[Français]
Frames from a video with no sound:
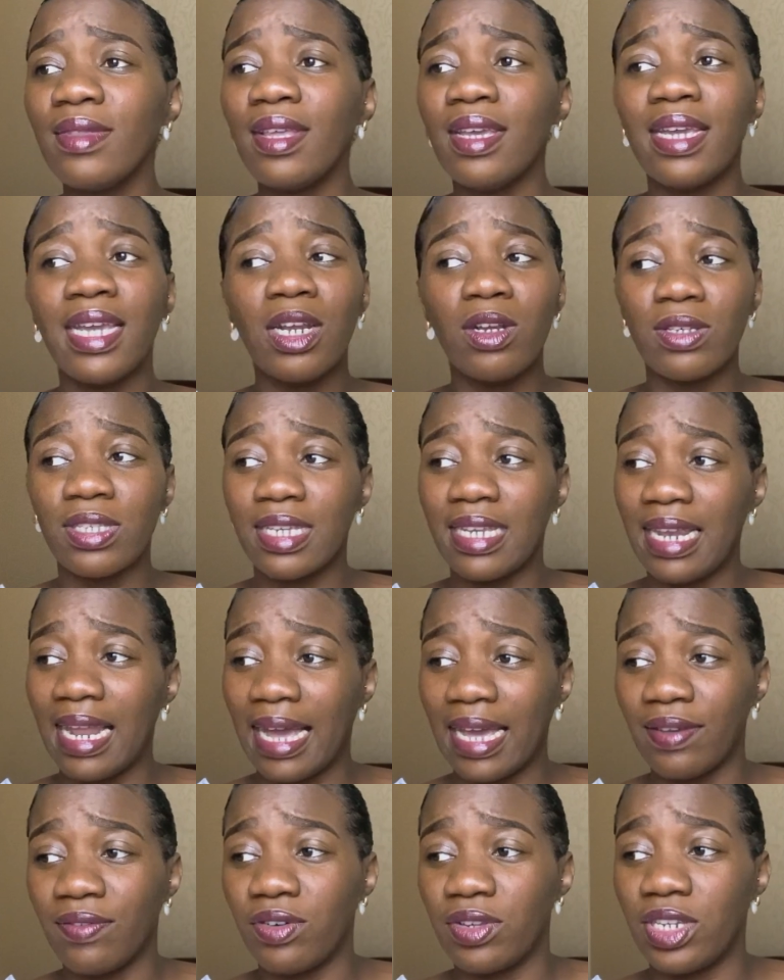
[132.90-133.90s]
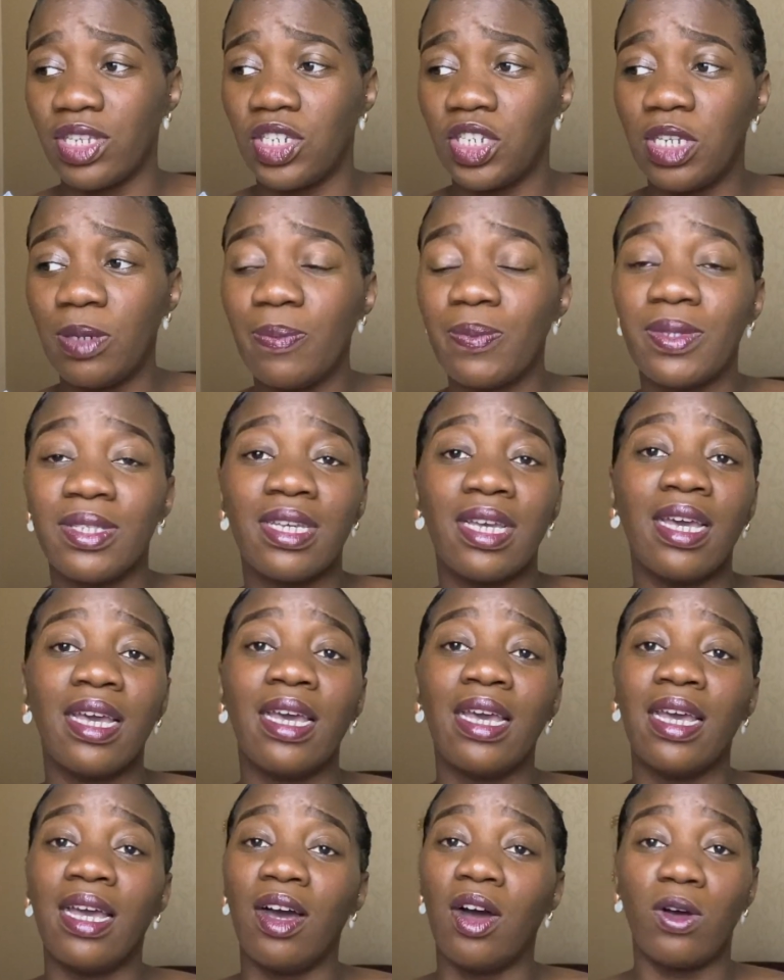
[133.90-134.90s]
Et lorsqu'il arrive en Égypte,
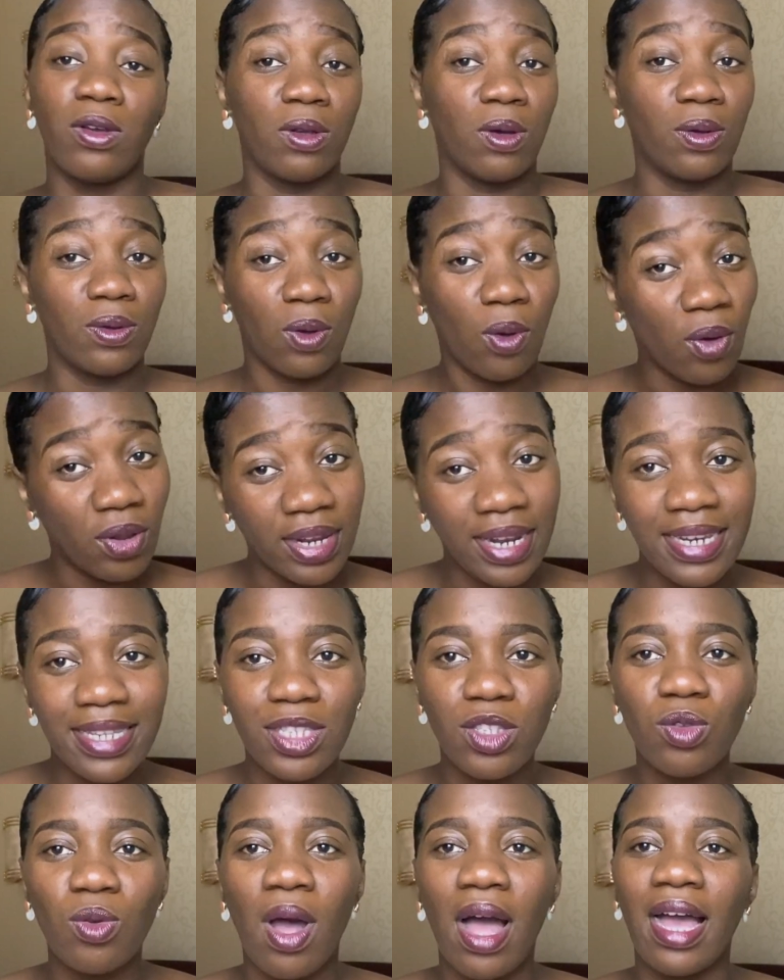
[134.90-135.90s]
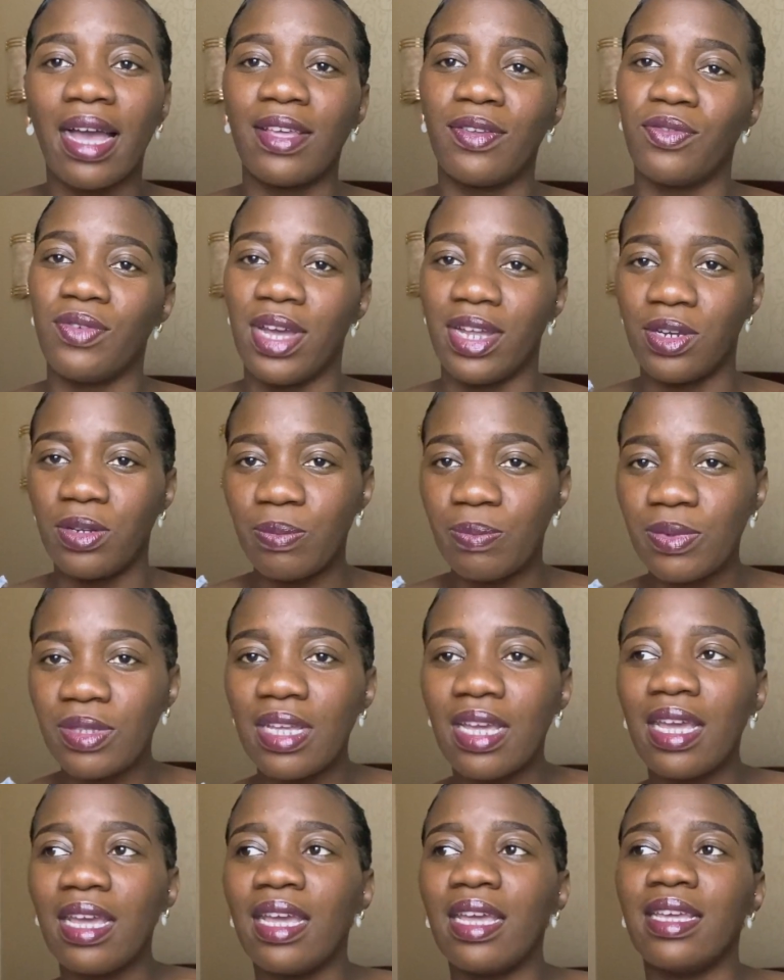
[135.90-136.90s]
on, connaît l'histoire, il fut
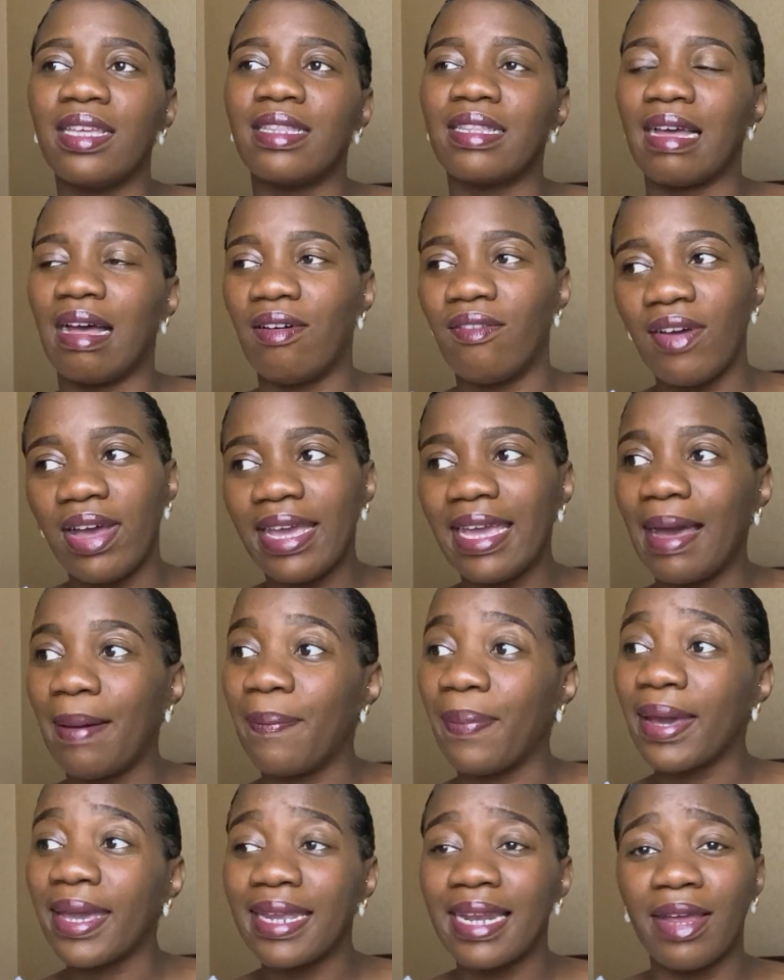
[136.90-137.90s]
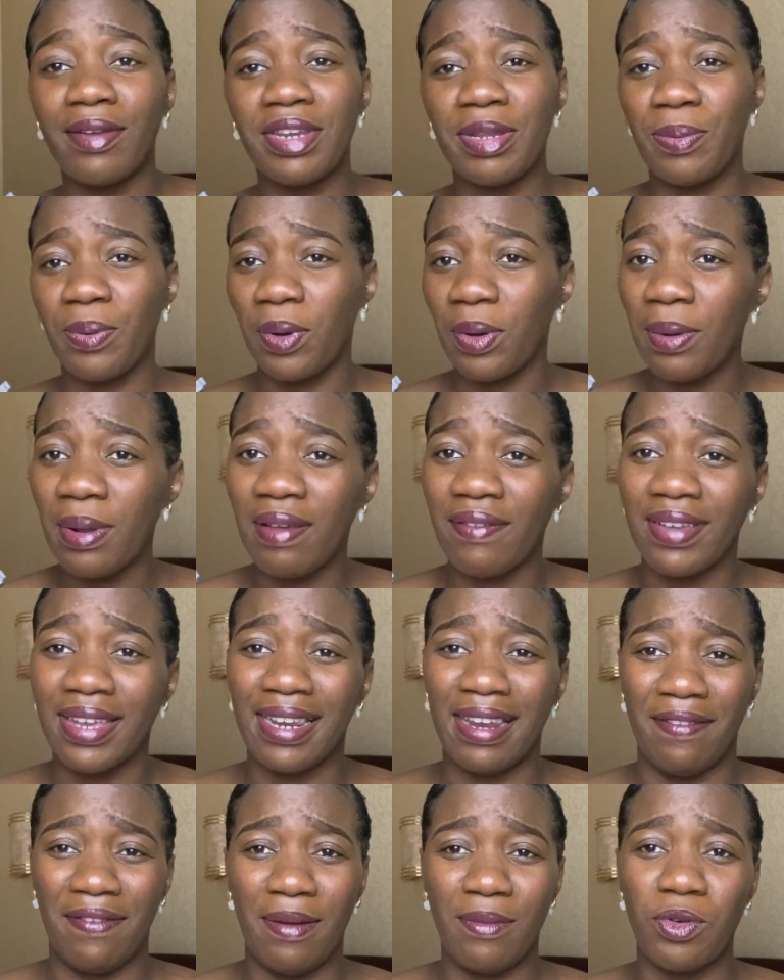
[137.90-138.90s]
adopté, il travaille, après il a eu des problèmes avec
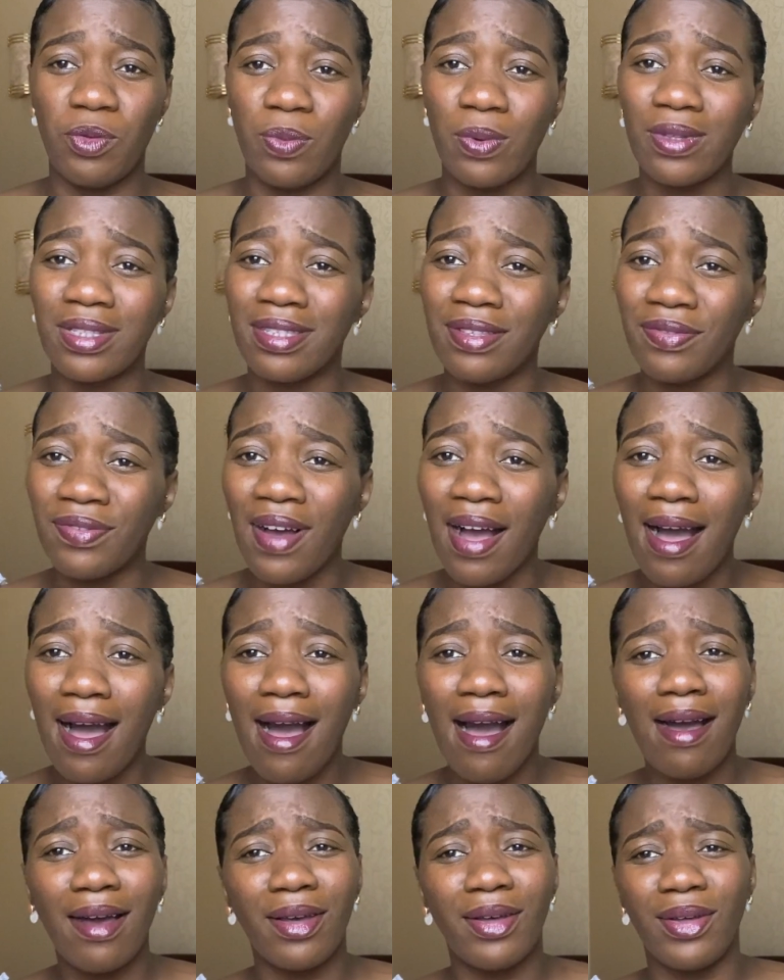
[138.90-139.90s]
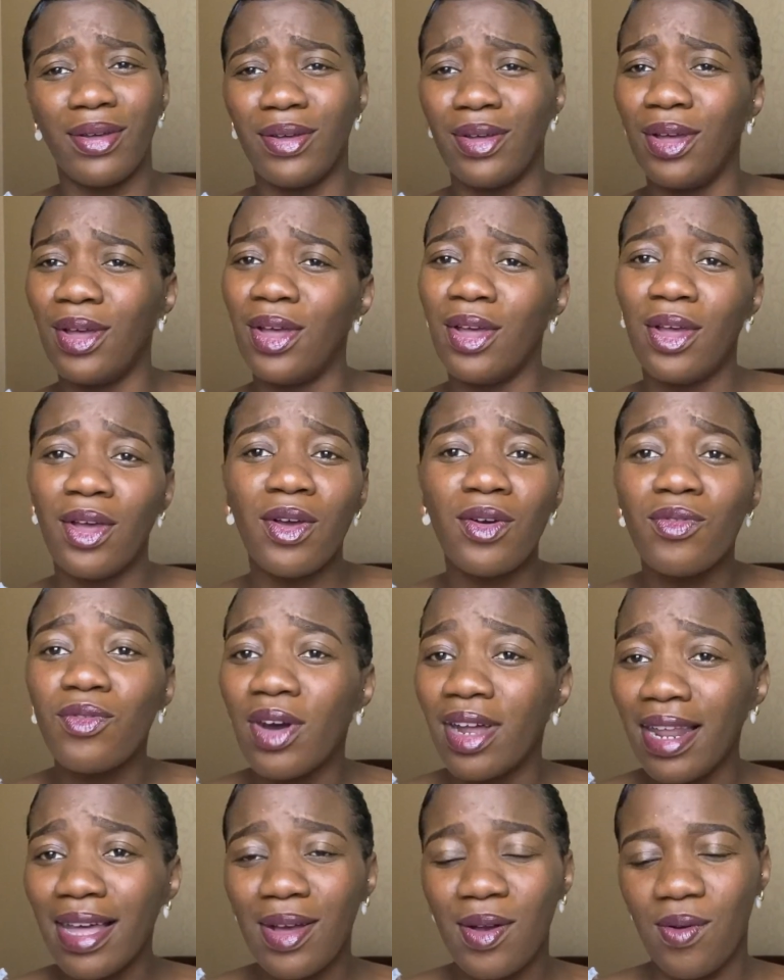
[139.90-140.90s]
la femme de Potiphar. Euh,
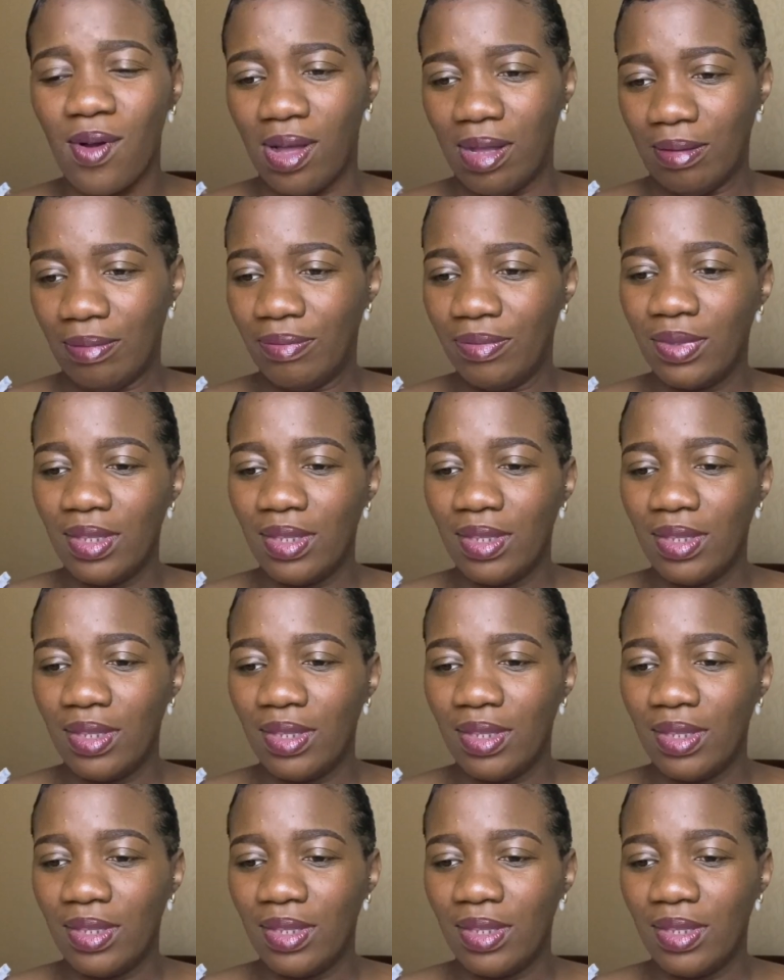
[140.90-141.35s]
voilà quoi.